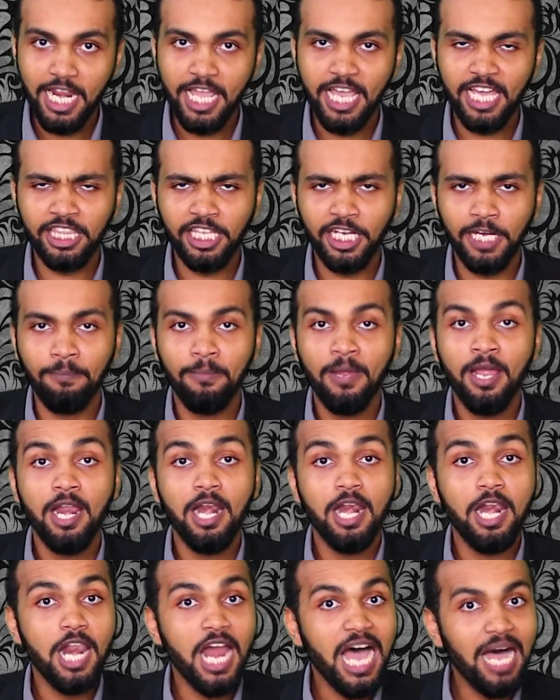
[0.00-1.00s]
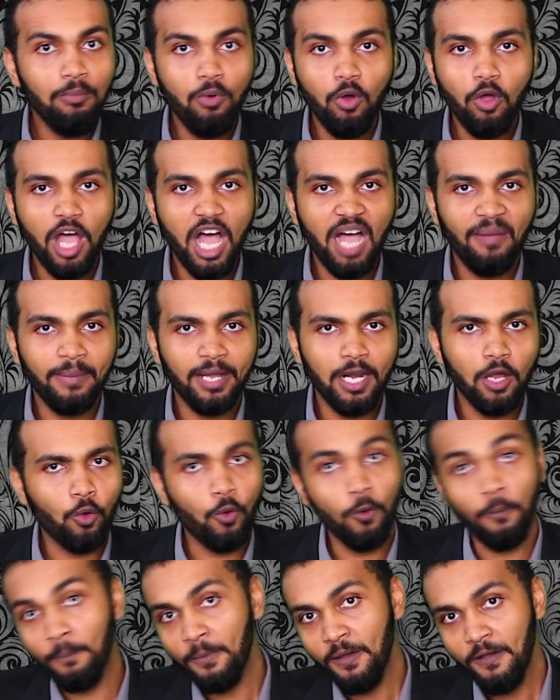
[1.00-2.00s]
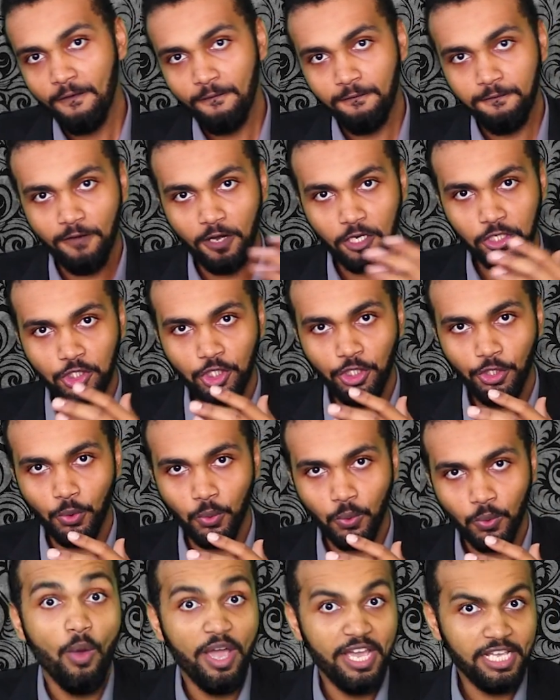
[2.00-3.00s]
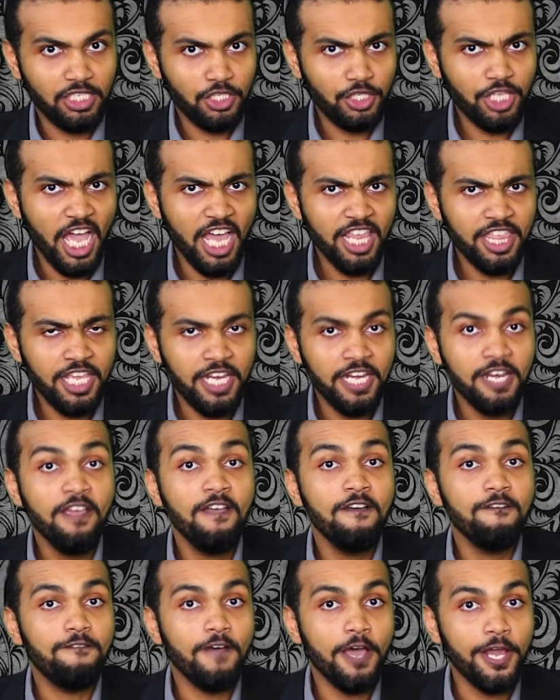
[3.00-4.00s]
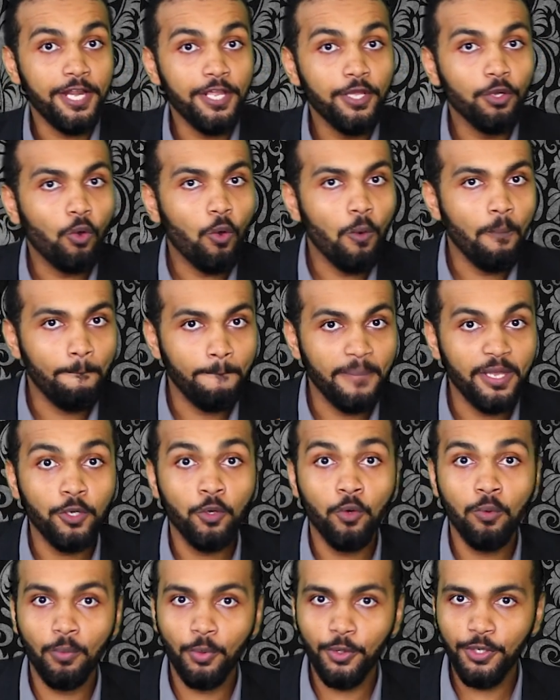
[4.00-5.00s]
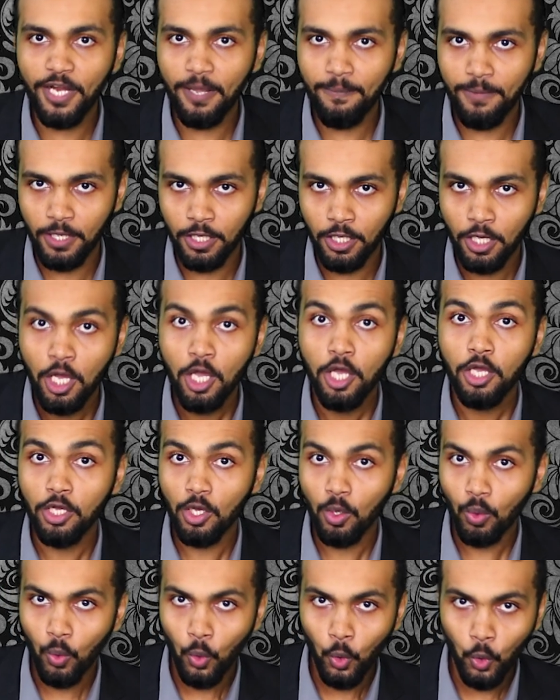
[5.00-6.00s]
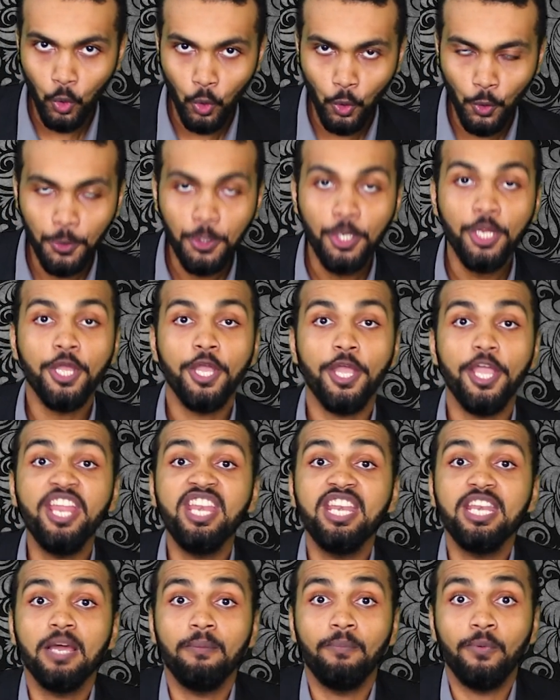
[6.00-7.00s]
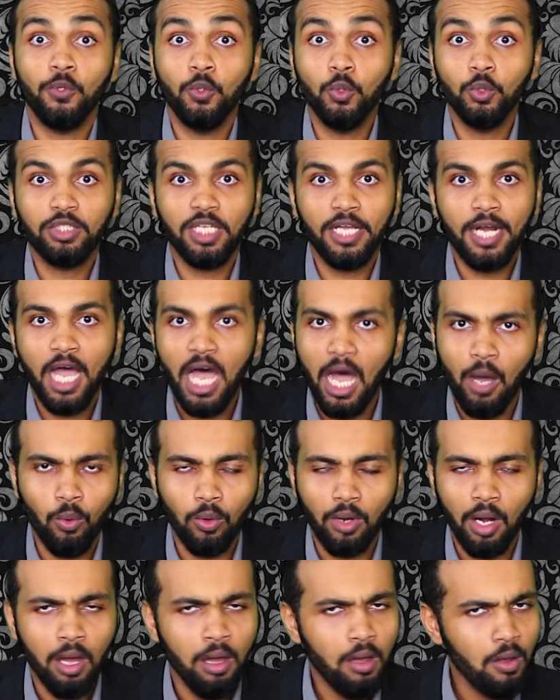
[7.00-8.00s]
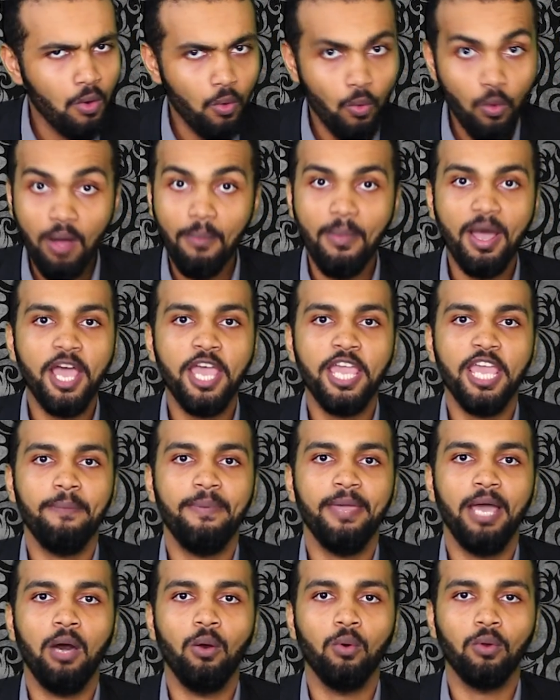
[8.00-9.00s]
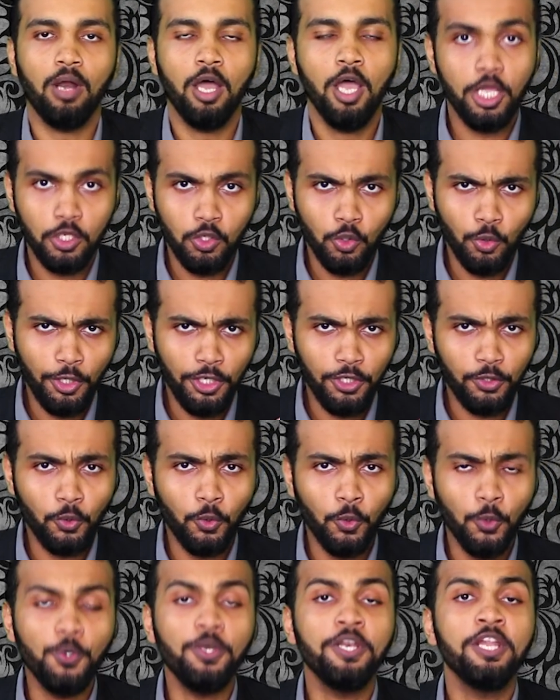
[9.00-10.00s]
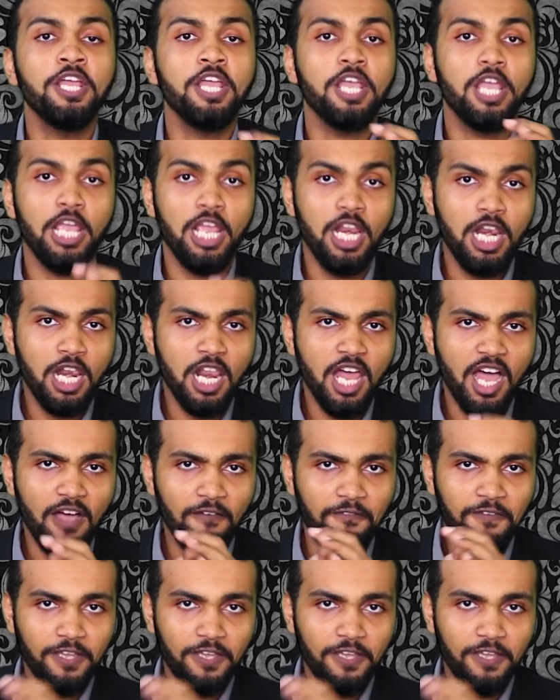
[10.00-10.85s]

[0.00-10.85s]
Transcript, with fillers: أهل يثرب لا مقام لكم فارجعوا ويستأذن فريق منهم النبي يقولون إن بيوتنا عورة وما هي بعورة إن يريدون إلا